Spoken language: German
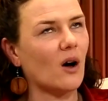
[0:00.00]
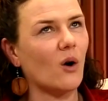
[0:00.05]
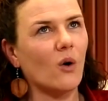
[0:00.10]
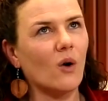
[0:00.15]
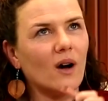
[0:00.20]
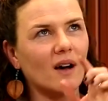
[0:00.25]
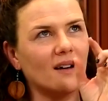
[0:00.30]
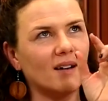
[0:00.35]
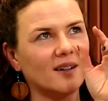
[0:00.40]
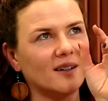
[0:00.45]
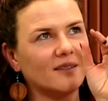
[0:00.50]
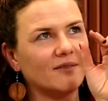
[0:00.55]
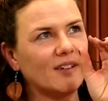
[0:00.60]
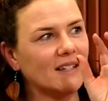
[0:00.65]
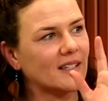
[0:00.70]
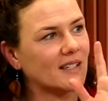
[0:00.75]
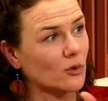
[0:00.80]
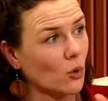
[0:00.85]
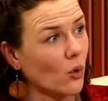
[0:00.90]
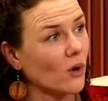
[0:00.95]
auch, äh, wenn
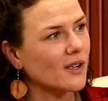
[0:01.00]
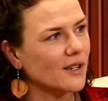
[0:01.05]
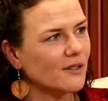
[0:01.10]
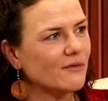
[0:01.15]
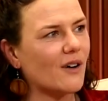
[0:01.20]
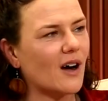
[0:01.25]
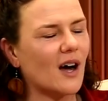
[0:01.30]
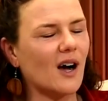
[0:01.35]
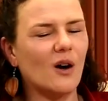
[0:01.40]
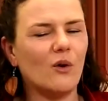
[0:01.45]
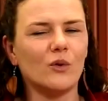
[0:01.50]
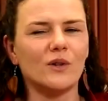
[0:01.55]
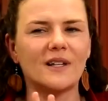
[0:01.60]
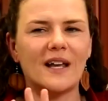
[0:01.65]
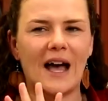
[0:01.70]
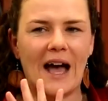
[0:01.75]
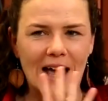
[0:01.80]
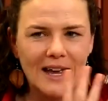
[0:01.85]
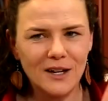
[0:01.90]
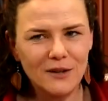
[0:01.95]
es dunkel war ja. und
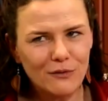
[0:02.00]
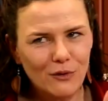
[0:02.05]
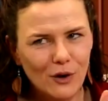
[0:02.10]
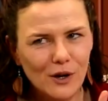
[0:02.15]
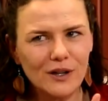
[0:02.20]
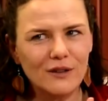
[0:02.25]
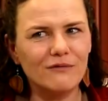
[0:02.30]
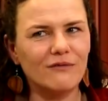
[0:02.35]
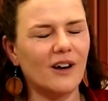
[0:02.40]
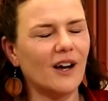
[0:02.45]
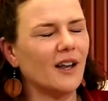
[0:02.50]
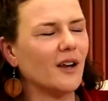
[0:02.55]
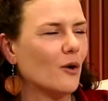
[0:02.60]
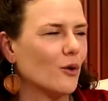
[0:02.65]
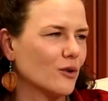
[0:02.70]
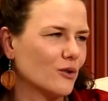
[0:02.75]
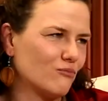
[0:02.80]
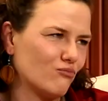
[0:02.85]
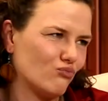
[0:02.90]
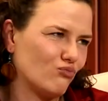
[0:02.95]
keine Wolken waren,
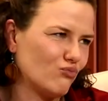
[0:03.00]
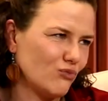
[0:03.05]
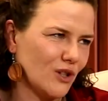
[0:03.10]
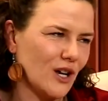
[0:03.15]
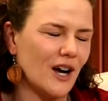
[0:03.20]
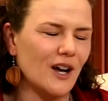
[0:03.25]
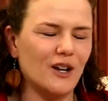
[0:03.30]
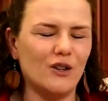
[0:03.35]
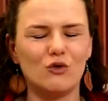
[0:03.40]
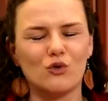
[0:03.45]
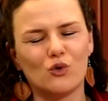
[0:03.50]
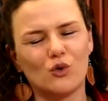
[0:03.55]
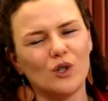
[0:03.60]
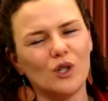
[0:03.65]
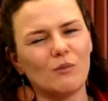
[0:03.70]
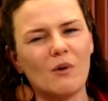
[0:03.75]
auch da sind